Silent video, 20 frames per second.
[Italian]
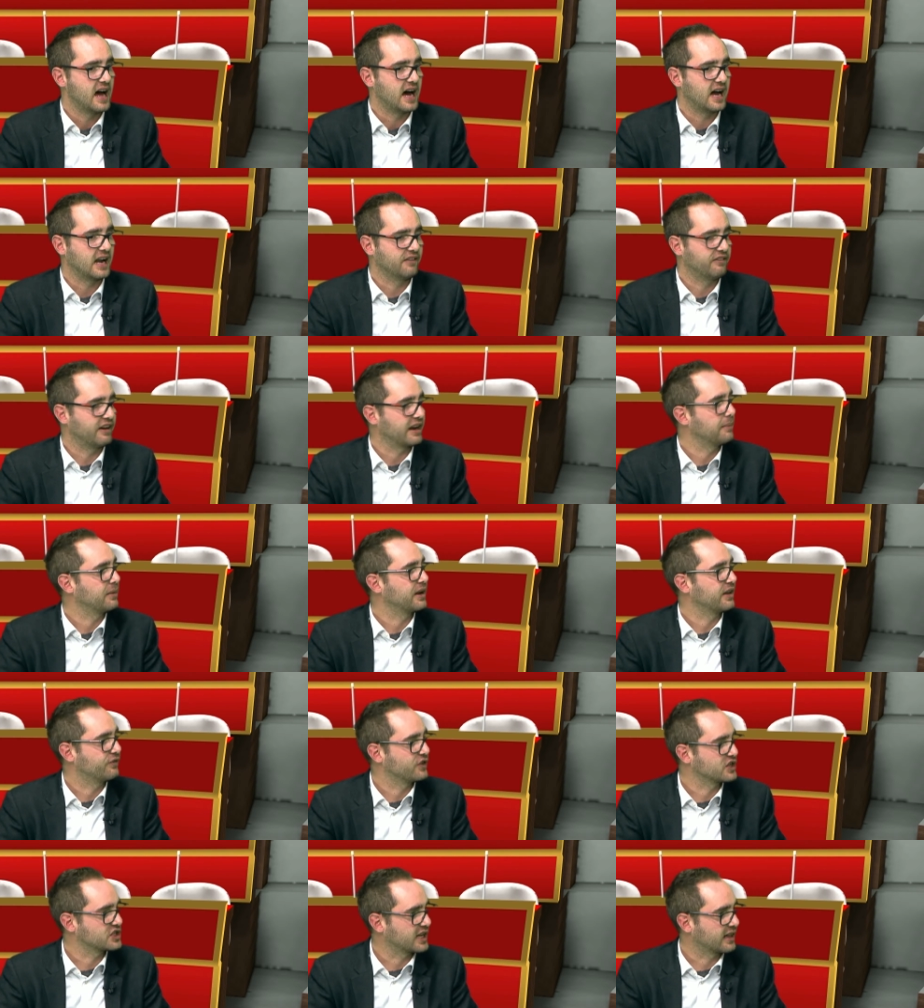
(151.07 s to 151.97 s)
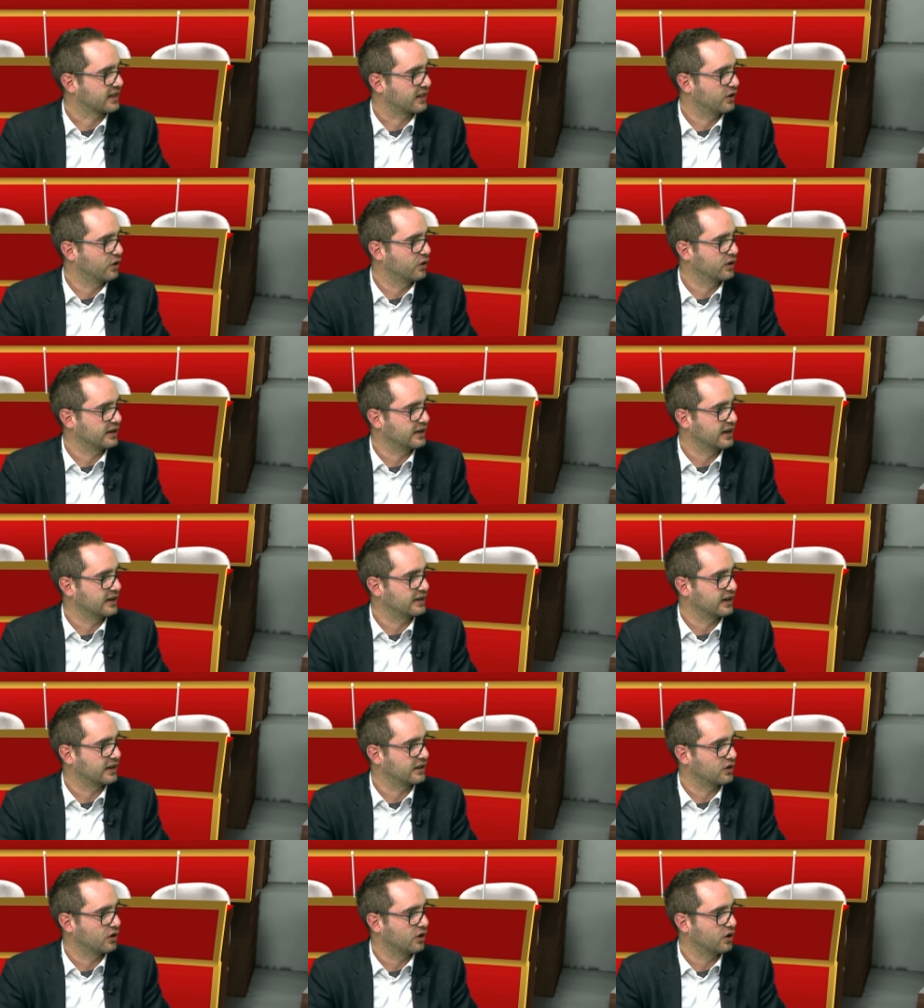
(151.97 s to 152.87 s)
alle varie, manifestazioni del
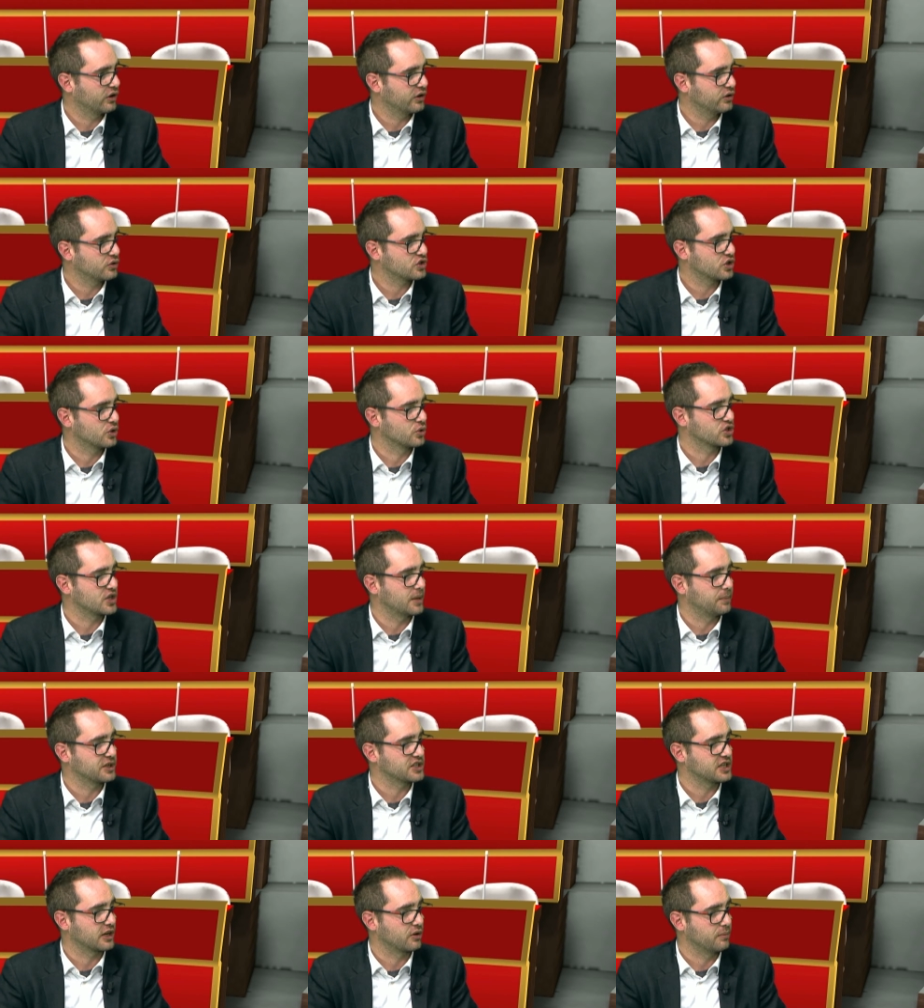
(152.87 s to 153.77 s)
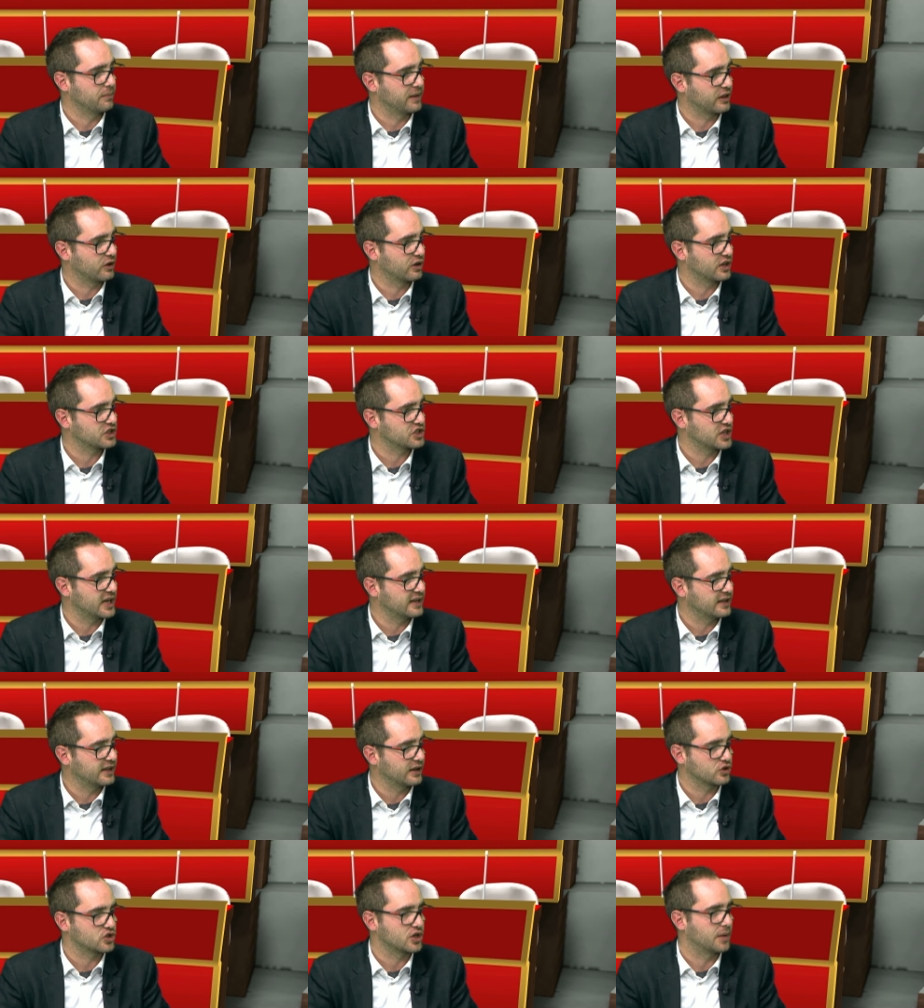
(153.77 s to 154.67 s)
territorio, sono sempre stato in mezzo alla
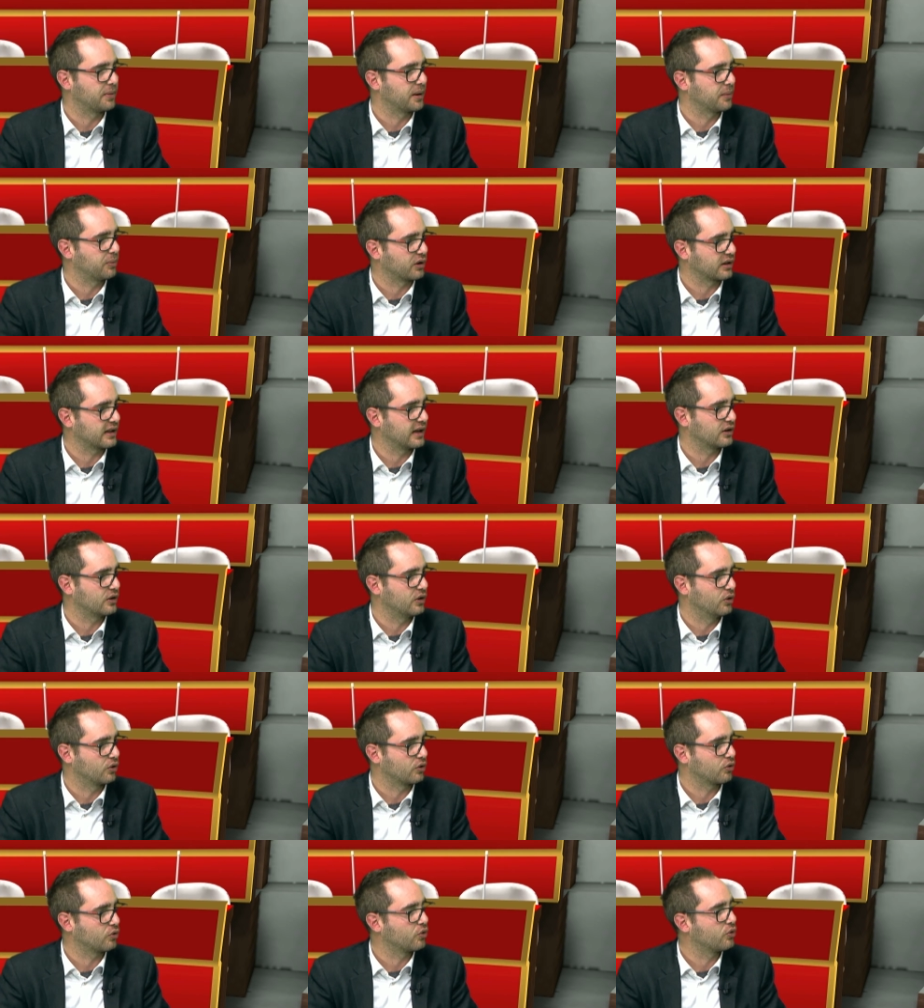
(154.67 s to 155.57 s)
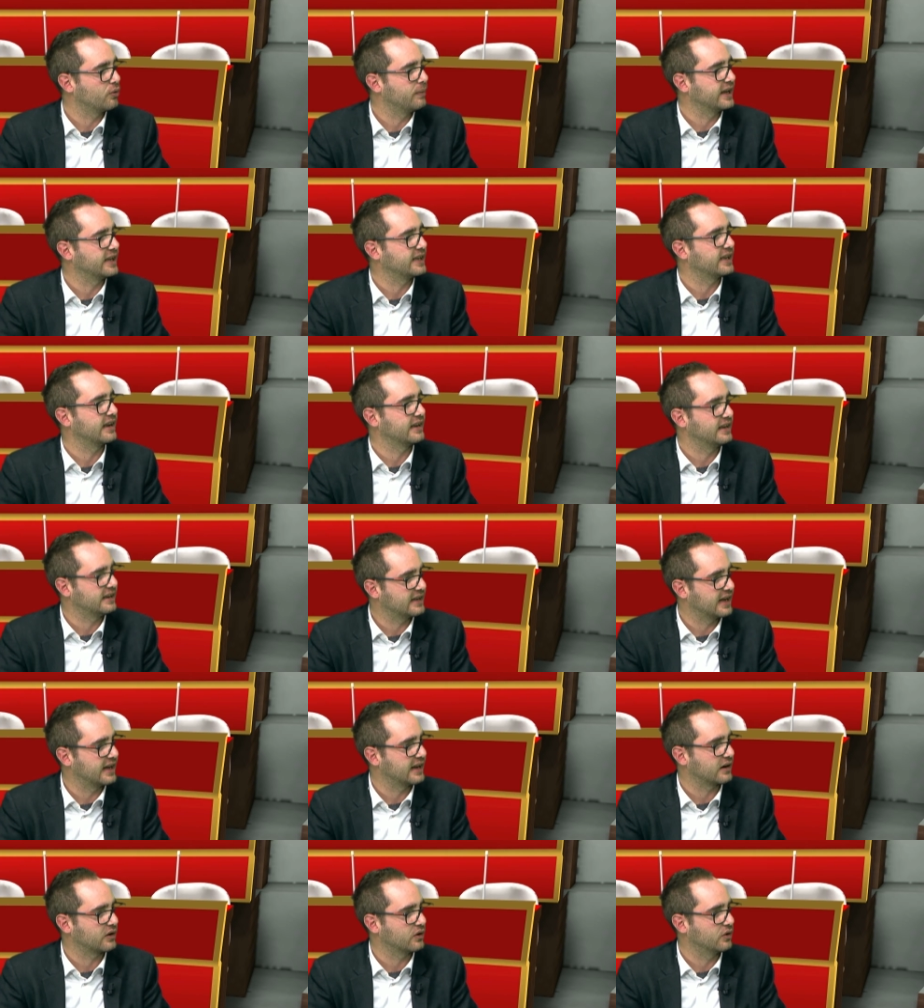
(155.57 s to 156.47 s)
gente e ho sempre portato i loro documenti
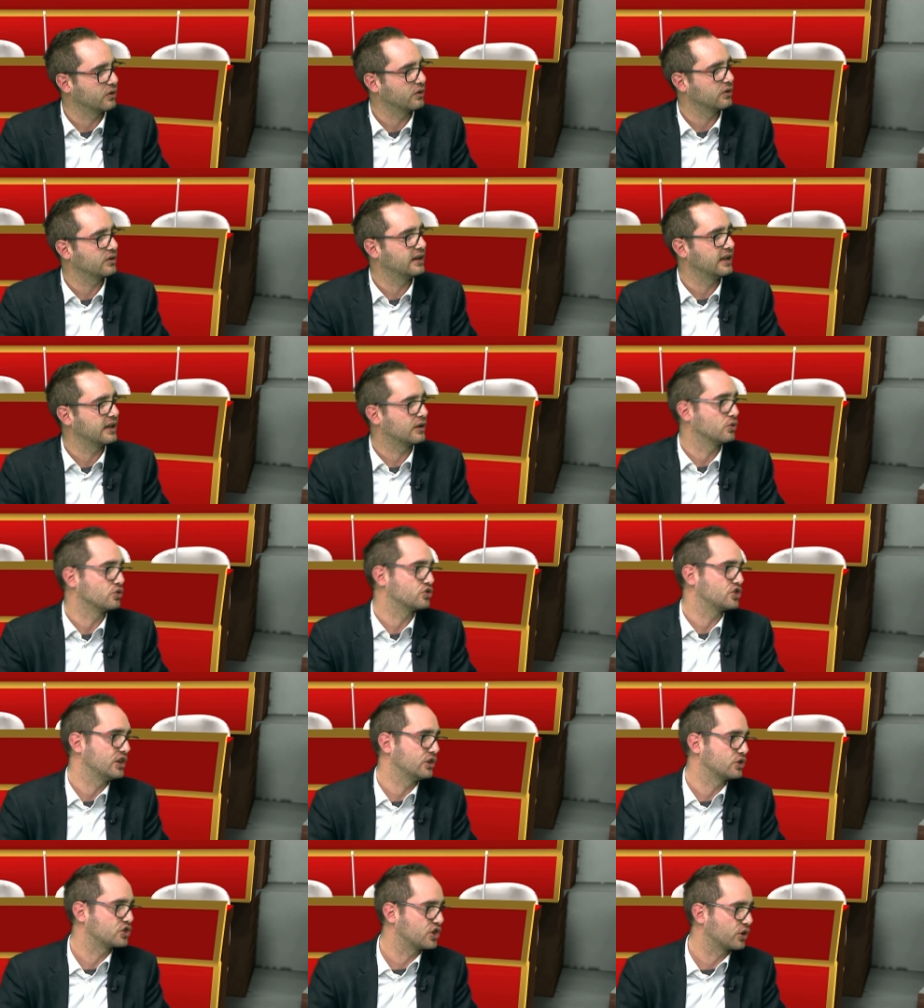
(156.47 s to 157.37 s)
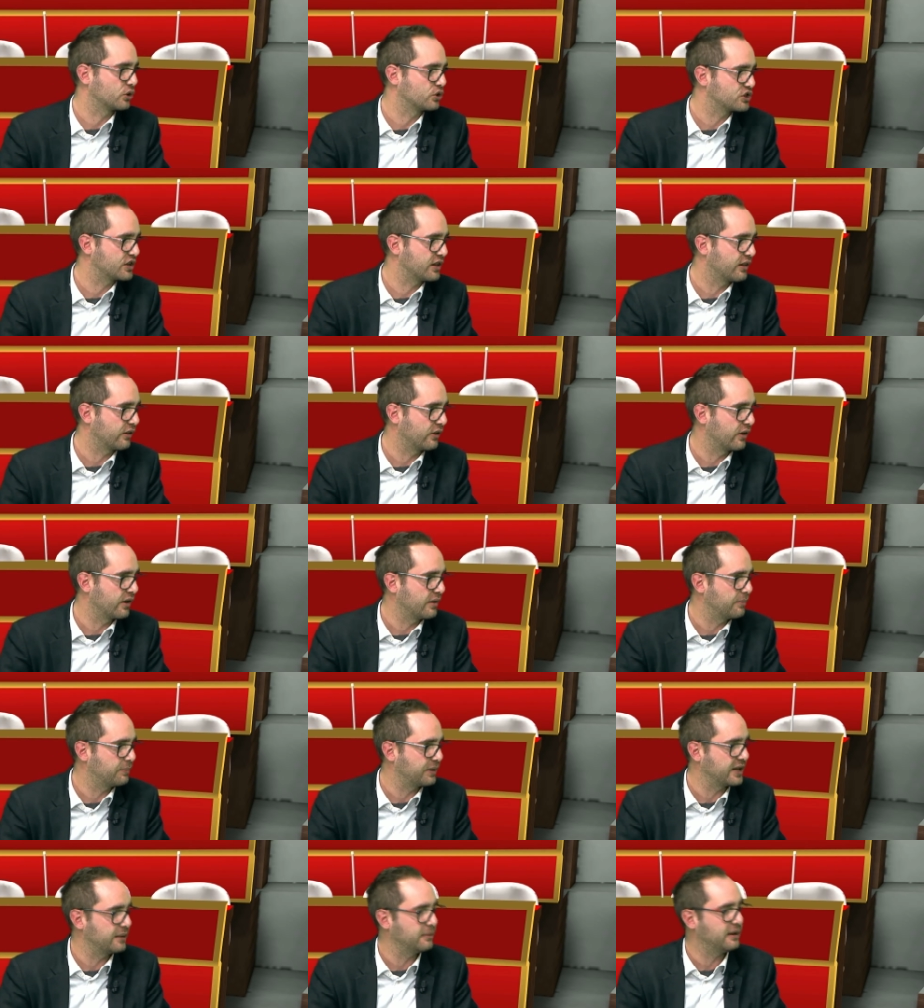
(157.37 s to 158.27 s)
all'interno del Consiglio
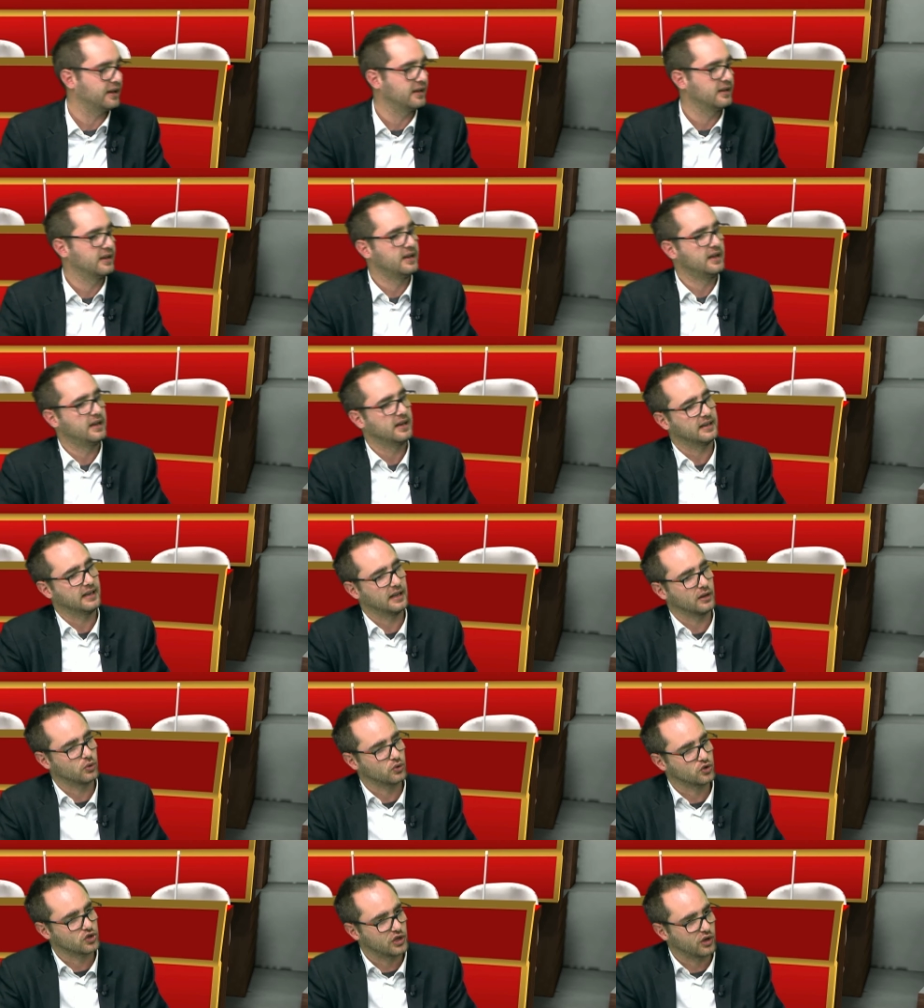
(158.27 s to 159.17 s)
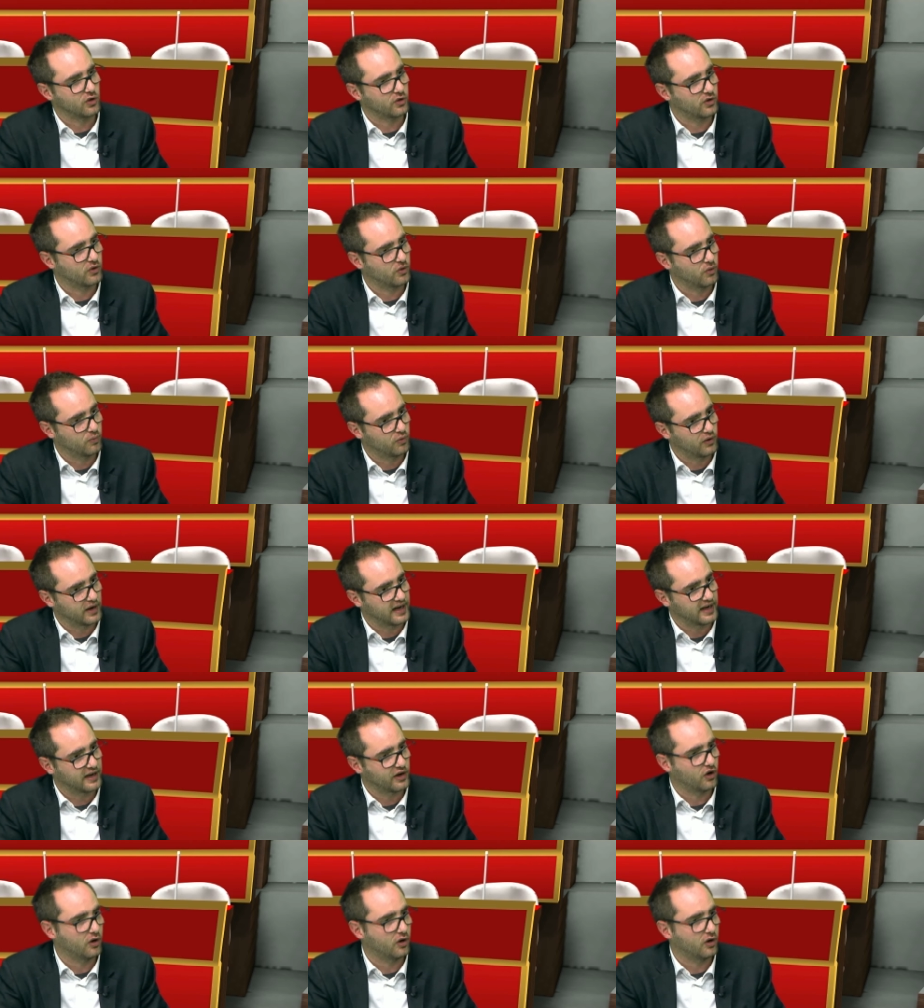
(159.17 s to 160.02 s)
circoscrizionale prima, del Consiglio comunale